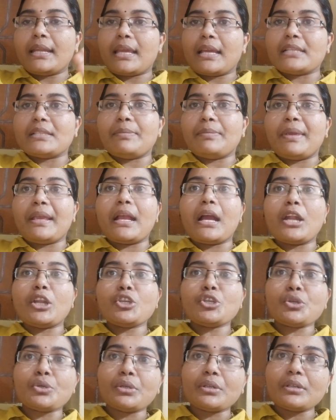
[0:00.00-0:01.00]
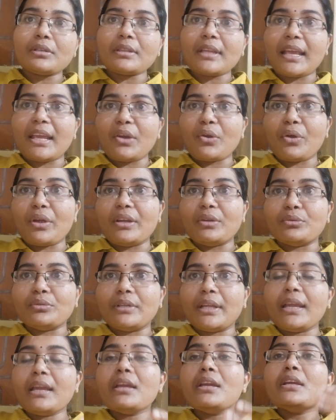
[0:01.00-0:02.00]
ఇన్ కేస్ మీకు కానీ షుగర్ థైరాయిడ్
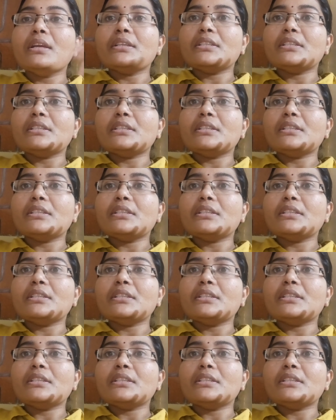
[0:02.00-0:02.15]
ఉంటే